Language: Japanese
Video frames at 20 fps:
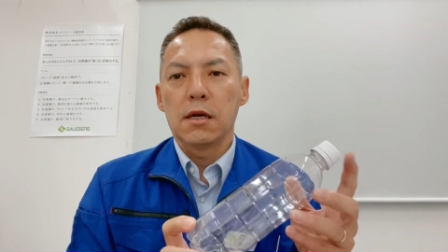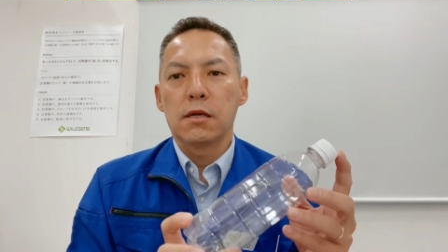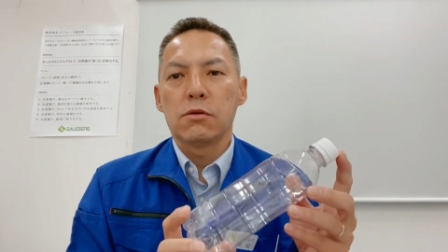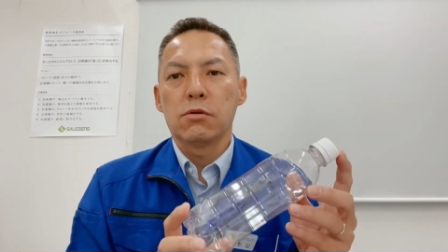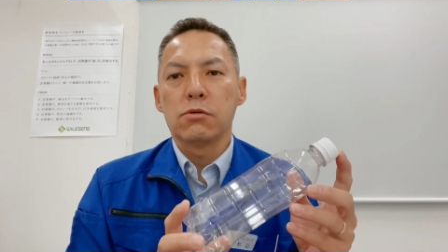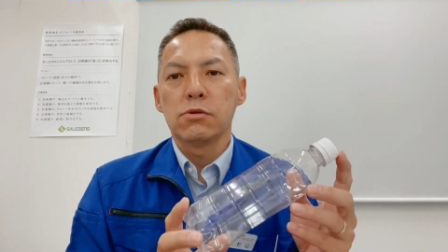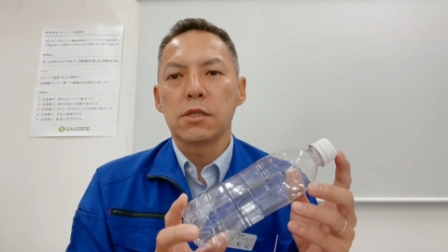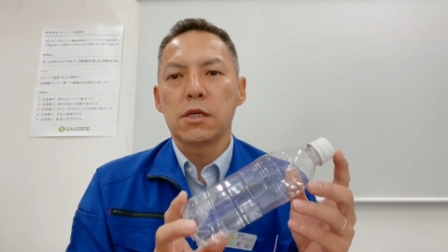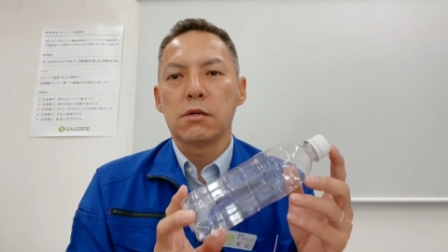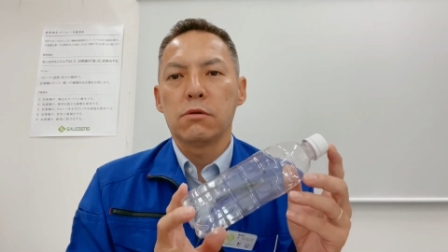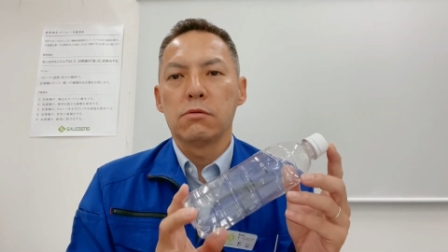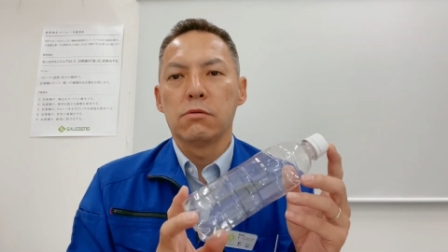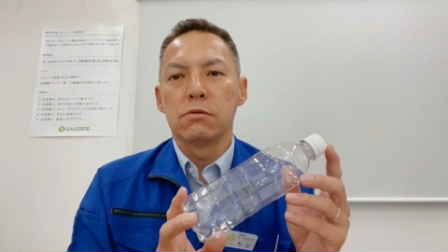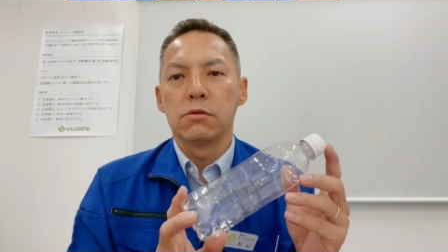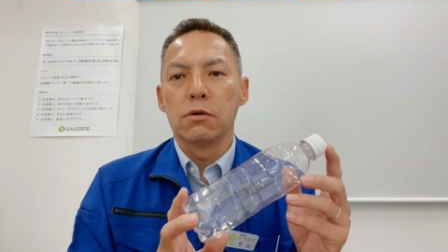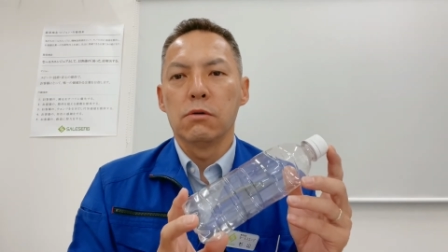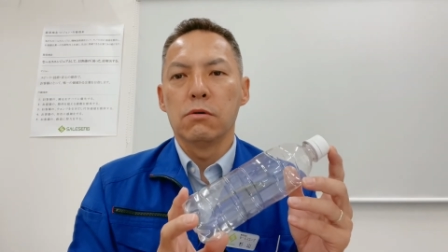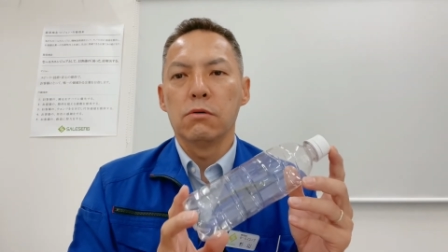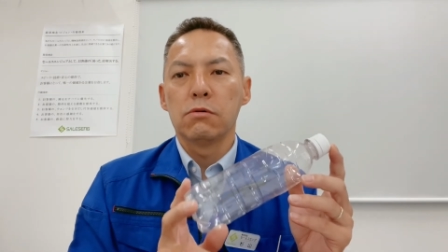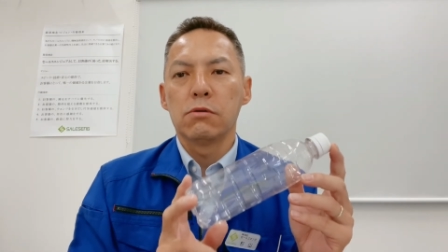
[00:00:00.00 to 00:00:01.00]
え当社の
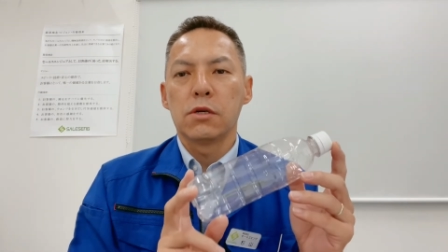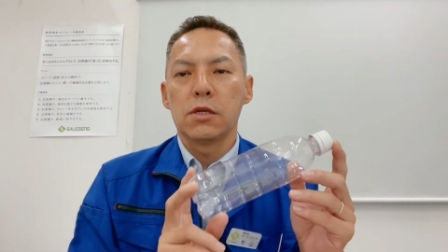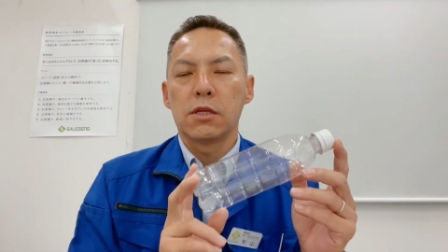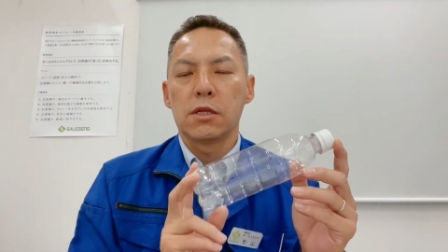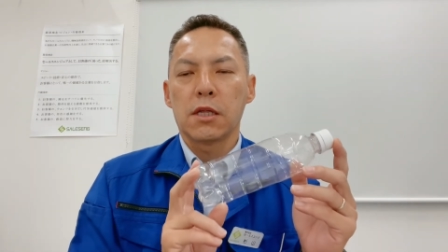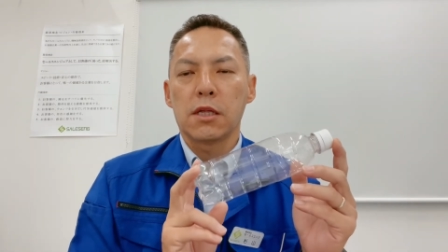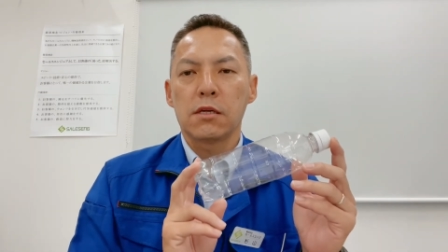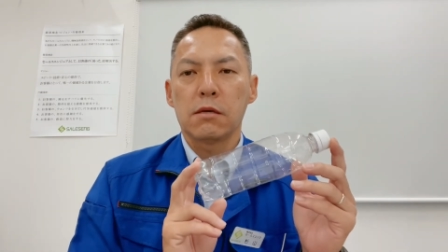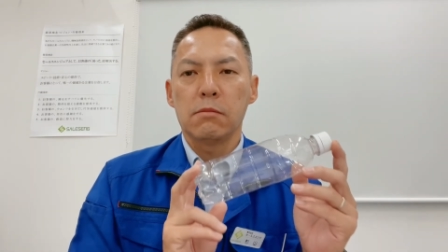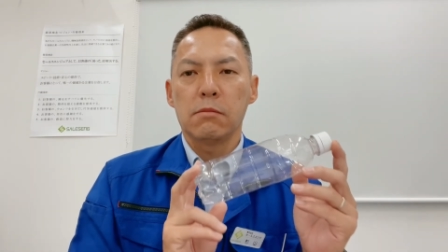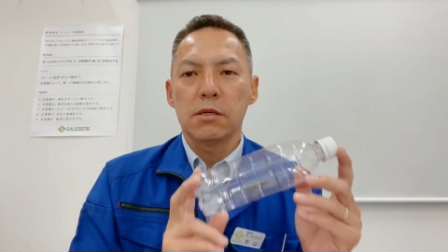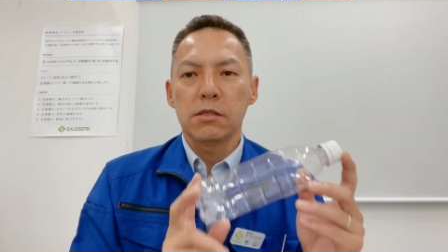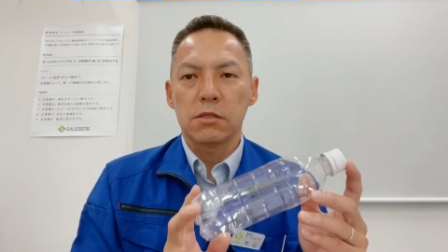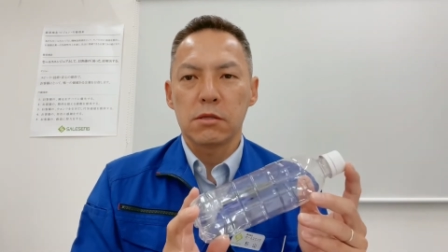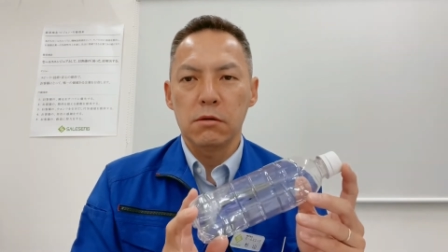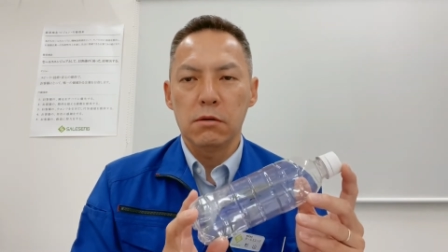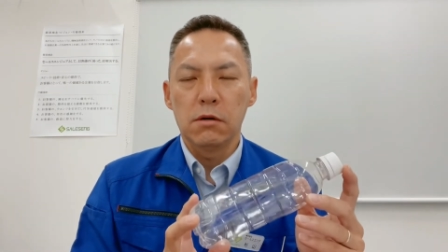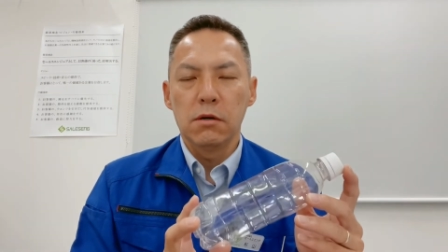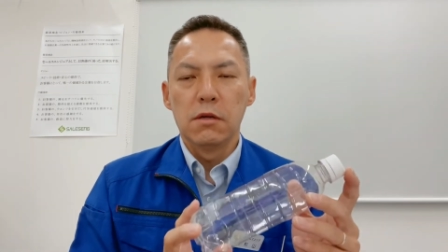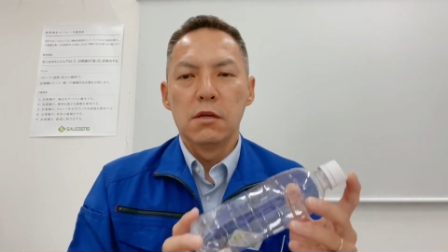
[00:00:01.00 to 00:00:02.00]
方にお送りいただきます
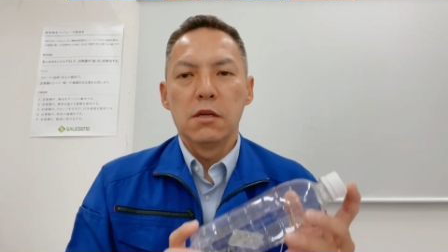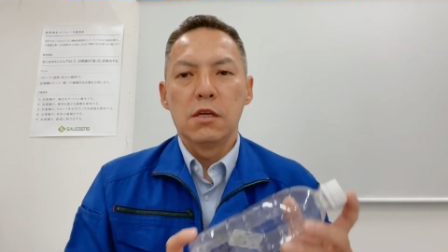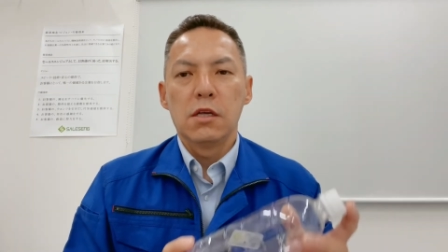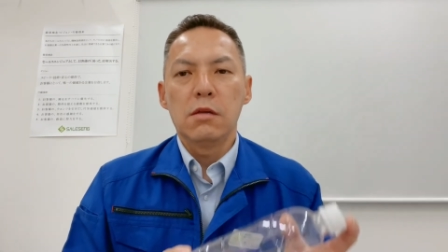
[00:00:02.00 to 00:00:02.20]
と、